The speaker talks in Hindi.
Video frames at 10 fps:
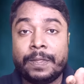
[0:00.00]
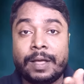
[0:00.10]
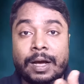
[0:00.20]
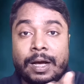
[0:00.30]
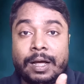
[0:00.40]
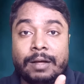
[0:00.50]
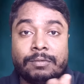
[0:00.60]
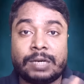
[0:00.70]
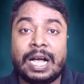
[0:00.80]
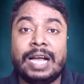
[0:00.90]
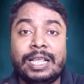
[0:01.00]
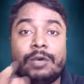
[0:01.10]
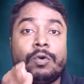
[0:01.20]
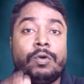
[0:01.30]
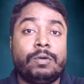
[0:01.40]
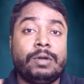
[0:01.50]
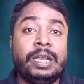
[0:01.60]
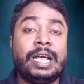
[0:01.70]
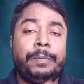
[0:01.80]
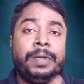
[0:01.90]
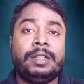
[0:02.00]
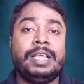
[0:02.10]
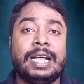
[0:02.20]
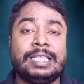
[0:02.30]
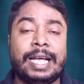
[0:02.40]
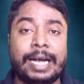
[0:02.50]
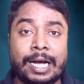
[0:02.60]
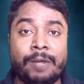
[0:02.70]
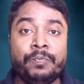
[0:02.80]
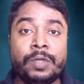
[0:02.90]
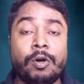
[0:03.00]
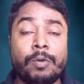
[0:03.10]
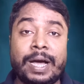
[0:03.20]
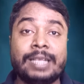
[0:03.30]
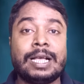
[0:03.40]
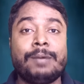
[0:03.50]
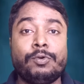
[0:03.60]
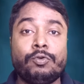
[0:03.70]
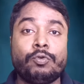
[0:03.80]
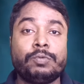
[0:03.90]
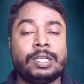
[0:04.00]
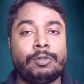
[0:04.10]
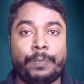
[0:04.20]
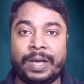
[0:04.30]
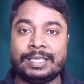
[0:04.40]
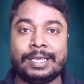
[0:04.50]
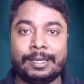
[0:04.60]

कहानी को लिख भी दिया जाएगा और भाई साहब यूट्यूब से तो पैसे